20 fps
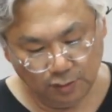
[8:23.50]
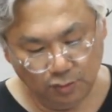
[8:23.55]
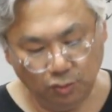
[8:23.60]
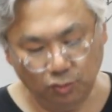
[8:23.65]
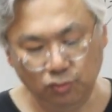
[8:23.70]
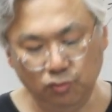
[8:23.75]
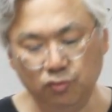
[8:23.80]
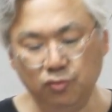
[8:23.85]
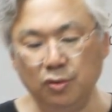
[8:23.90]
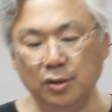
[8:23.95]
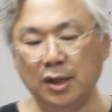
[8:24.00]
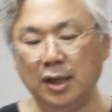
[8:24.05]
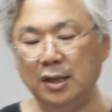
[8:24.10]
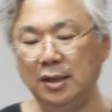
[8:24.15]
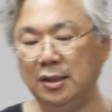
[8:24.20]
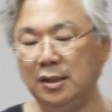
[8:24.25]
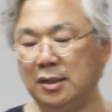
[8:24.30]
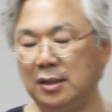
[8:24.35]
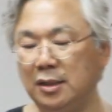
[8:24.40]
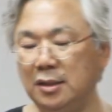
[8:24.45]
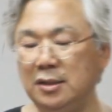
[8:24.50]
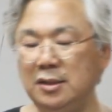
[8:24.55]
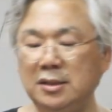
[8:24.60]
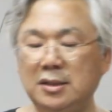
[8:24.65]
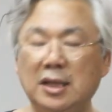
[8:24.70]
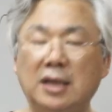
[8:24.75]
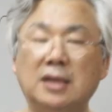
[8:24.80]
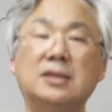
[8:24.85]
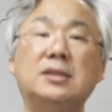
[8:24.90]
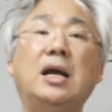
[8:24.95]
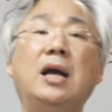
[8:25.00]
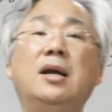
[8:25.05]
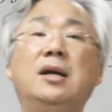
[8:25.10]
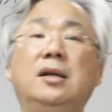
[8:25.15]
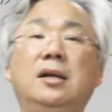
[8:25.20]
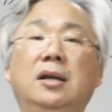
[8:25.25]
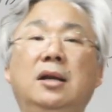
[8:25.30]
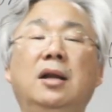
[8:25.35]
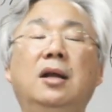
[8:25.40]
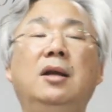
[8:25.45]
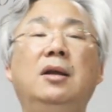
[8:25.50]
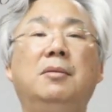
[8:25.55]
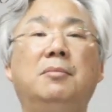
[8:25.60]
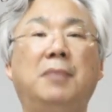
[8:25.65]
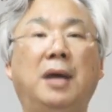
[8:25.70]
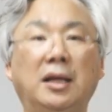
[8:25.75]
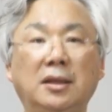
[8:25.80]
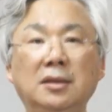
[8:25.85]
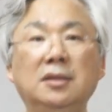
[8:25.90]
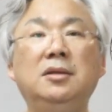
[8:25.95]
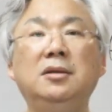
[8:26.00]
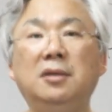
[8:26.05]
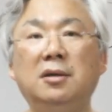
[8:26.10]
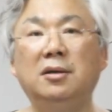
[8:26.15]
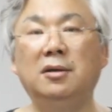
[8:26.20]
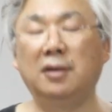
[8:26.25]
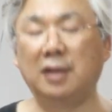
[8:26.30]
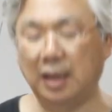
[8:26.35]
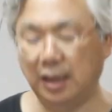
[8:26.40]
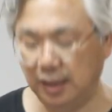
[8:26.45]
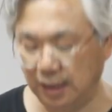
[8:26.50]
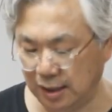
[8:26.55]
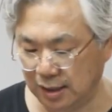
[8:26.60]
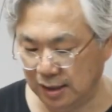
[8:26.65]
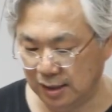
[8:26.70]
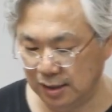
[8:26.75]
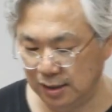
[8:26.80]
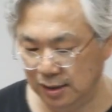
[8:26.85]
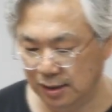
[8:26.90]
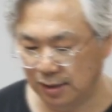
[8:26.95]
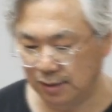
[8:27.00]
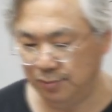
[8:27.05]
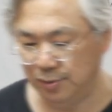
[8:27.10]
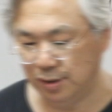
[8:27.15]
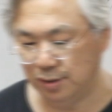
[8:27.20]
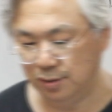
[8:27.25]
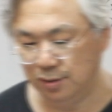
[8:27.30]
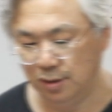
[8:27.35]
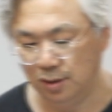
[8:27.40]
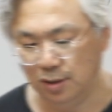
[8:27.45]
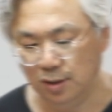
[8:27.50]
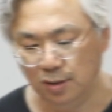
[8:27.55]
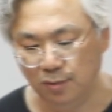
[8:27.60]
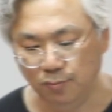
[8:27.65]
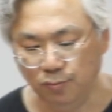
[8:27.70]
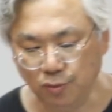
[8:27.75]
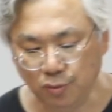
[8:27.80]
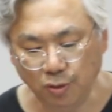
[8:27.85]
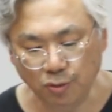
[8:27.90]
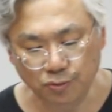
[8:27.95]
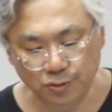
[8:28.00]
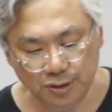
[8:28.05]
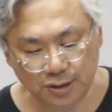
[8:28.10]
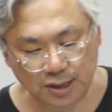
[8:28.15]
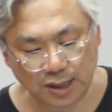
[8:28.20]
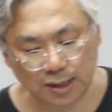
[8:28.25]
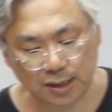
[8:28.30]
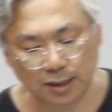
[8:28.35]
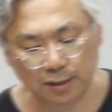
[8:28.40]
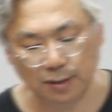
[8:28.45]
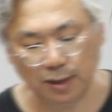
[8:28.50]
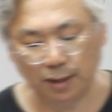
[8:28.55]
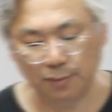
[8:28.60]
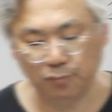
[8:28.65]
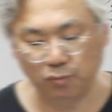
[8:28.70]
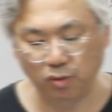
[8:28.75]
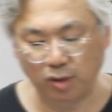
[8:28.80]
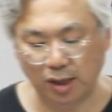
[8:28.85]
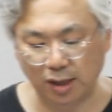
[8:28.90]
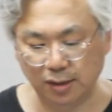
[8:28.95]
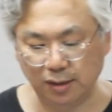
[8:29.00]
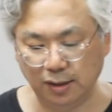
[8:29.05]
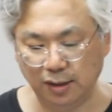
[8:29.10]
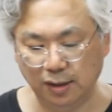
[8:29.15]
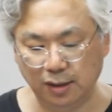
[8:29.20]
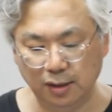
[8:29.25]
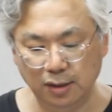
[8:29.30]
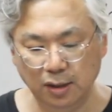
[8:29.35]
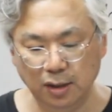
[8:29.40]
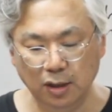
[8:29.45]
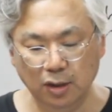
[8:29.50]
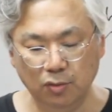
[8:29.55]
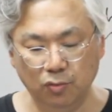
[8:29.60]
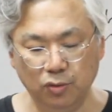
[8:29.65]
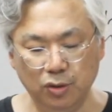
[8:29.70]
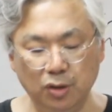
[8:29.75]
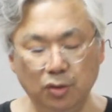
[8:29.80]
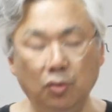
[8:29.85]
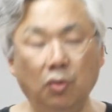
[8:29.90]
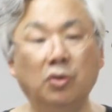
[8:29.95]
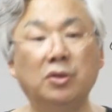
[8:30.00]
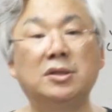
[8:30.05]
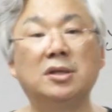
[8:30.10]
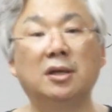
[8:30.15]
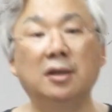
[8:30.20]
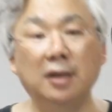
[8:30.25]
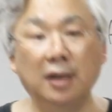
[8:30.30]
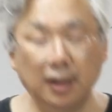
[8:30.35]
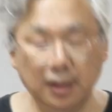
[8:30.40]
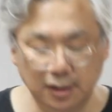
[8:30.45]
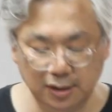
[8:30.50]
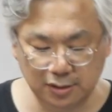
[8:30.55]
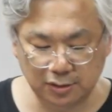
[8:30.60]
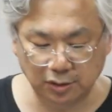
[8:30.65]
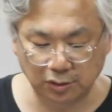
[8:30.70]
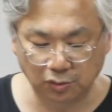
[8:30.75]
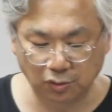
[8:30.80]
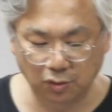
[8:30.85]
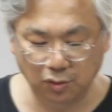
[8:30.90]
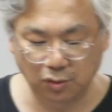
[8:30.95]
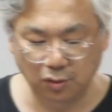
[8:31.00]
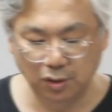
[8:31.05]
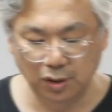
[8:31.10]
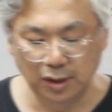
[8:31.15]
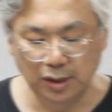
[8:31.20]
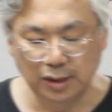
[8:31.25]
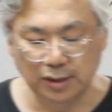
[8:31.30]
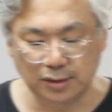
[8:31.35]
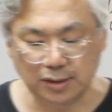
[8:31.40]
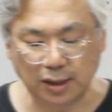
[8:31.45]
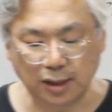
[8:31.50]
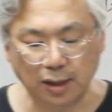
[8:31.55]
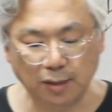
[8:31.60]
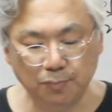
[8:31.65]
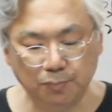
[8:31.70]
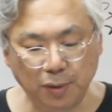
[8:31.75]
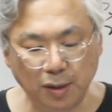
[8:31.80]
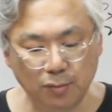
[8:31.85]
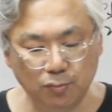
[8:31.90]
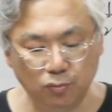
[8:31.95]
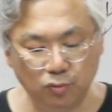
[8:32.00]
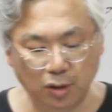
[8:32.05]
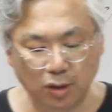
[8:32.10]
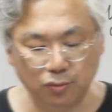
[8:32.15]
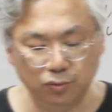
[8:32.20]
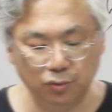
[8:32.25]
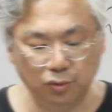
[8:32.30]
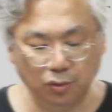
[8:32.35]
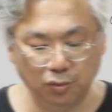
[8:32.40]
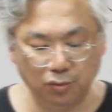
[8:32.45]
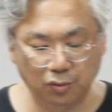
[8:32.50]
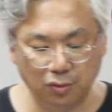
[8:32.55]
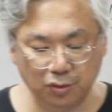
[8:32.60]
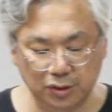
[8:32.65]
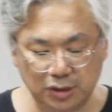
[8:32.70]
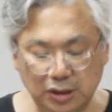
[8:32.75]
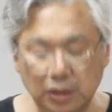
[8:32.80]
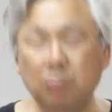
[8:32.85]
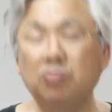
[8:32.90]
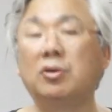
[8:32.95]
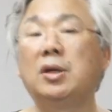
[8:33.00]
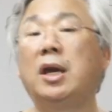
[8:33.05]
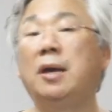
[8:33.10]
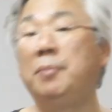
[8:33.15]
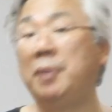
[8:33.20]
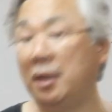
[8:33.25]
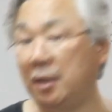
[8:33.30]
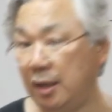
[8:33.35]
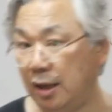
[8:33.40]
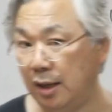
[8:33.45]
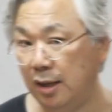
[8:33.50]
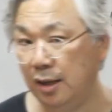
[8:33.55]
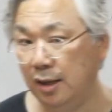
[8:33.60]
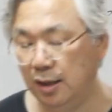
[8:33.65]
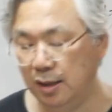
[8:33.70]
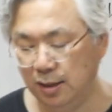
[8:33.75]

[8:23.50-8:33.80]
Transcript: 또 누군가는 그런 세상을 만들어 가야 한다면 무거운 책임감과 함께 우리 노천가에서도 사랑방 문화운동으로 지구개벽에